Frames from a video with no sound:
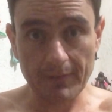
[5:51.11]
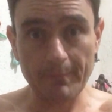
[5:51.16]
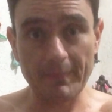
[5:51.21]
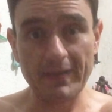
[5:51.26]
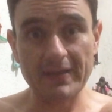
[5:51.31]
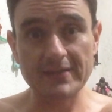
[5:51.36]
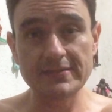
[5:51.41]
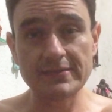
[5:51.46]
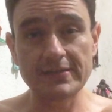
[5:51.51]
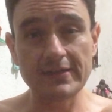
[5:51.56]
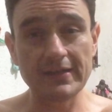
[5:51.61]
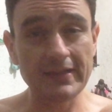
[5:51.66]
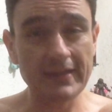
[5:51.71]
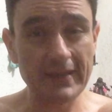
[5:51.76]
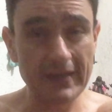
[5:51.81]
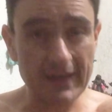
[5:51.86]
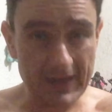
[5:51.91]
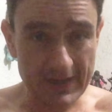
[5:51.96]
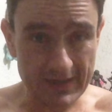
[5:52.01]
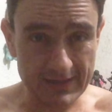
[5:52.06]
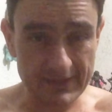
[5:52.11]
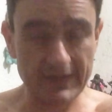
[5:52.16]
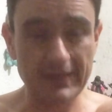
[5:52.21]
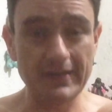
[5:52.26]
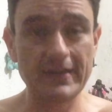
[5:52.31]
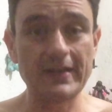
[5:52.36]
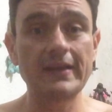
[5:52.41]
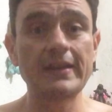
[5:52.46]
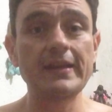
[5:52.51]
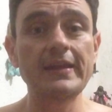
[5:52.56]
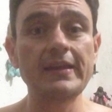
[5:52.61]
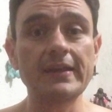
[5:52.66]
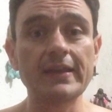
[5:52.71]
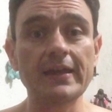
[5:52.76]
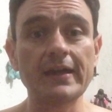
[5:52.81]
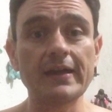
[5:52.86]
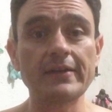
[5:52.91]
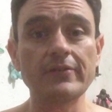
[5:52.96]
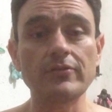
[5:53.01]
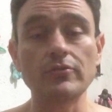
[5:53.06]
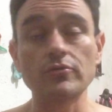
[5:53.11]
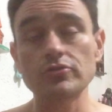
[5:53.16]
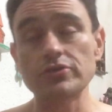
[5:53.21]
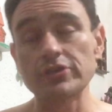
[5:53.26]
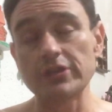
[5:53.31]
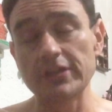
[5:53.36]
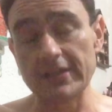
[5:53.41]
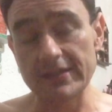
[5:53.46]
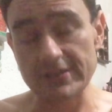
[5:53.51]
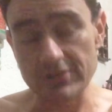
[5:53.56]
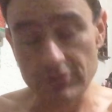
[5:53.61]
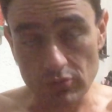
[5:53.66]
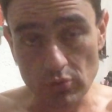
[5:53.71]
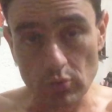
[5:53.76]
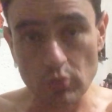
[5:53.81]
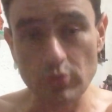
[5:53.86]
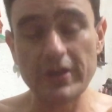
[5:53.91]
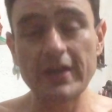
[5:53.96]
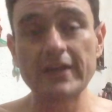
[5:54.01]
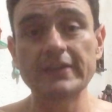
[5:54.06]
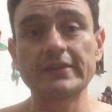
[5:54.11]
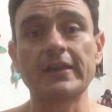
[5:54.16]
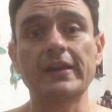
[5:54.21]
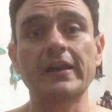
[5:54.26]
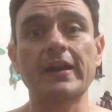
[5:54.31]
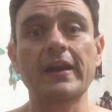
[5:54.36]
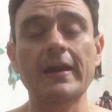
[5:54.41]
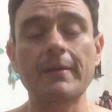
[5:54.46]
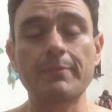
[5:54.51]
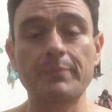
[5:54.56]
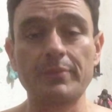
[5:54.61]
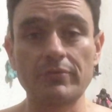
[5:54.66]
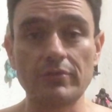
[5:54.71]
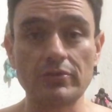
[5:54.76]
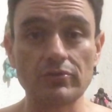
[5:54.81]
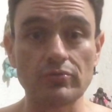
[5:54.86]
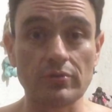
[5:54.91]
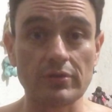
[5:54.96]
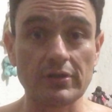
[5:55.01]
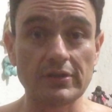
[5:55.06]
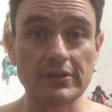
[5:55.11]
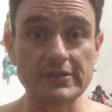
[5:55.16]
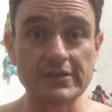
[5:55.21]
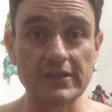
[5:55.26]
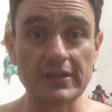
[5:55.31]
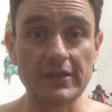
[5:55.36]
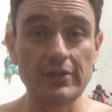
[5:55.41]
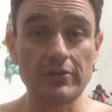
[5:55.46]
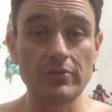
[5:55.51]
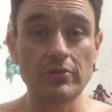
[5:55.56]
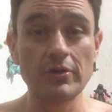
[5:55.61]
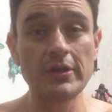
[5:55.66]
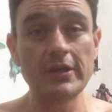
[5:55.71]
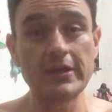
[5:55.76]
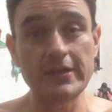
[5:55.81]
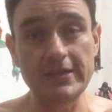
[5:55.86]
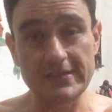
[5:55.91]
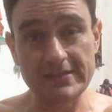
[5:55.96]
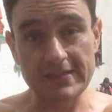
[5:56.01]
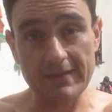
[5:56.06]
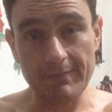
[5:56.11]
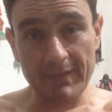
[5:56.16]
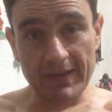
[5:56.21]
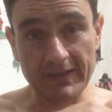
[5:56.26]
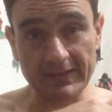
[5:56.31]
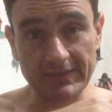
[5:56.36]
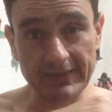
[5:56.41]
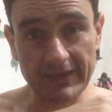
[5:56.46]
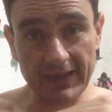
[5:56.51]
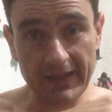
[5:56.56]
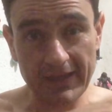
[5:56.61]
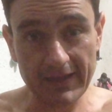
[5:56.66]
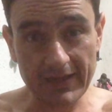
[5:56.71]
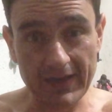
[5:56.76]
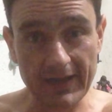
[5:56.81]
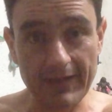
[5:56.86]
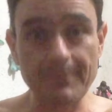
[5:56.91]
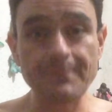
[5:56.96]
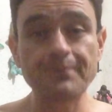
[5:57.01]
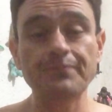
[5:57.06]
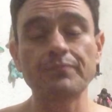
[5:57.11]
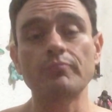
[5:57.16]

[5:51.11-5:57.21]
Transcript: va a hacer que la adrenalina no se destruya tan rápido en torrente sanguíneo y se mantenga